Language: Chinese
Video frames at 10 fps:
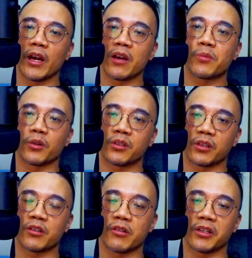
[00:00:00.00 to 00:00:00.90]
airport
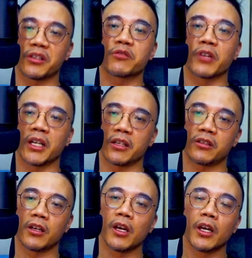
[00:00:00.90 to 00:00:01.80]
security
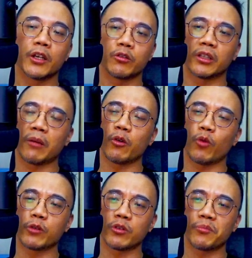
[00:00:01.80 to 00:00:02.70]
screenings，所以他们
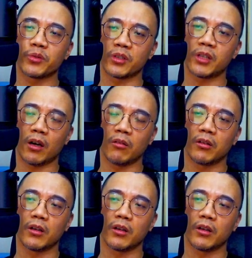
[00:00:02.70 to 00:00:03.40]
完全不知道，